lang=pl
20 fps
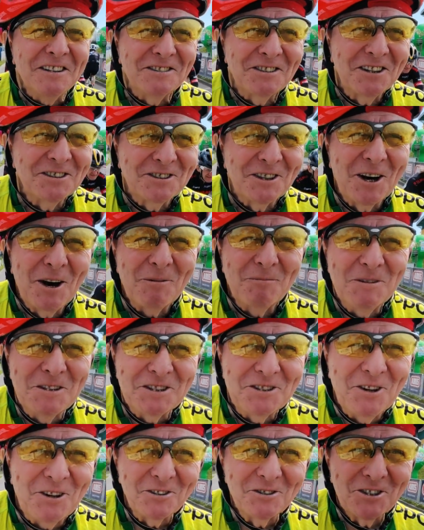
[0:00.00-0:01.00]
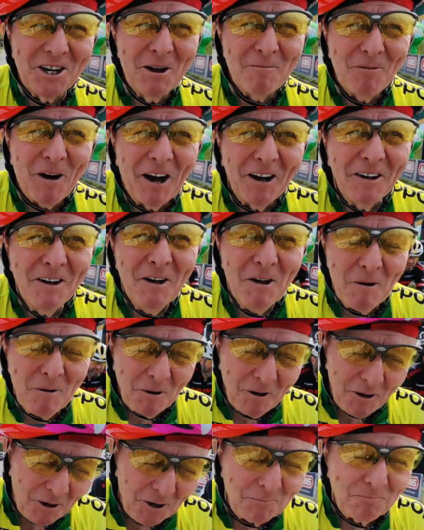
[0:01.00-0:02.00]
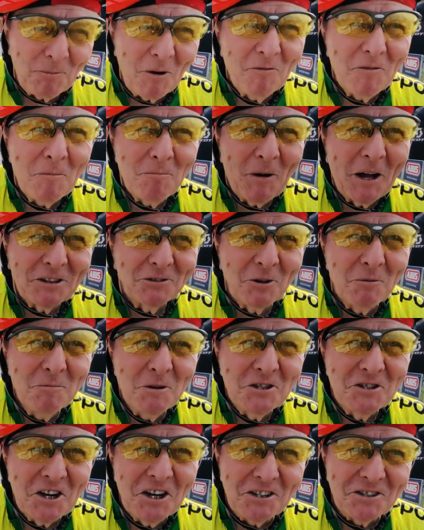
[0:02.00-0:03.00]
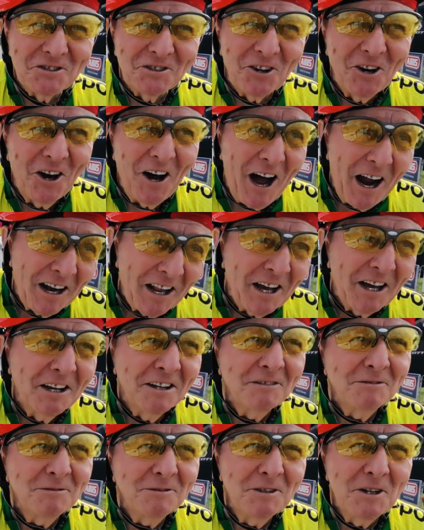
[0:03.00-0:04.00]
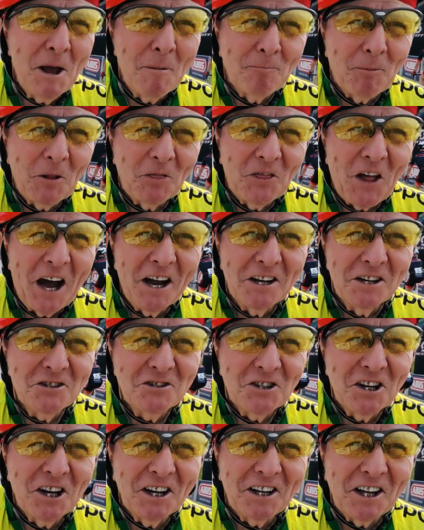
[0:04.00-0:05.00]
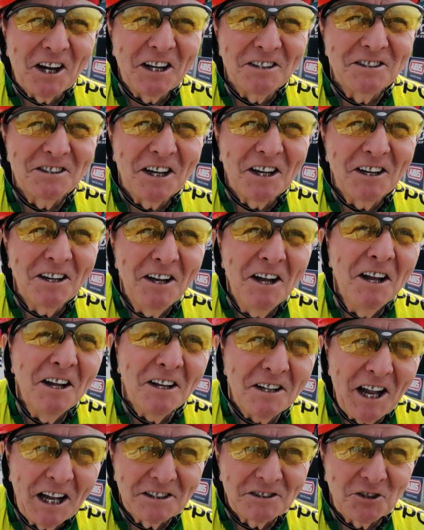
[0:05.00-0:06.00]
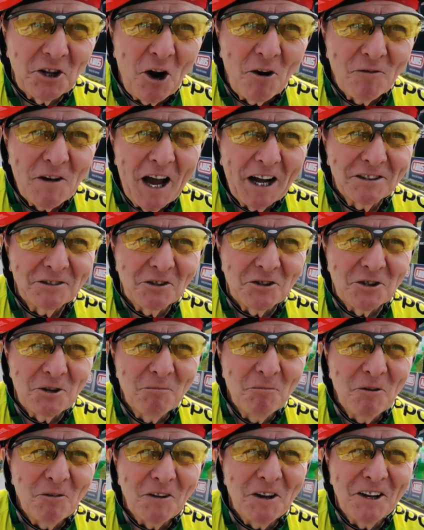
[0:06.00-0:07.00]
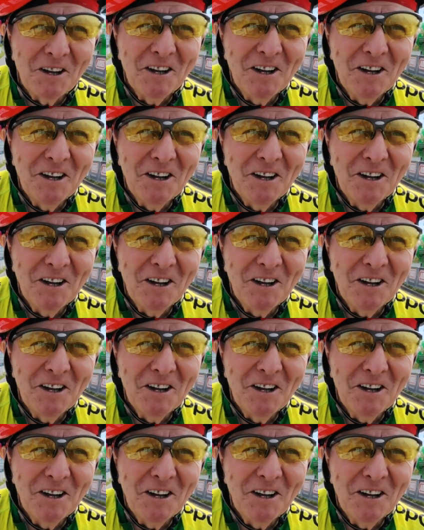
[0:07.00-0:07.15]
Co zrobić, no trzeba. Choć po wypadku mi ciężko, ale nie poddaję się, kręcę. Dla zdrowia, jak to się mówi.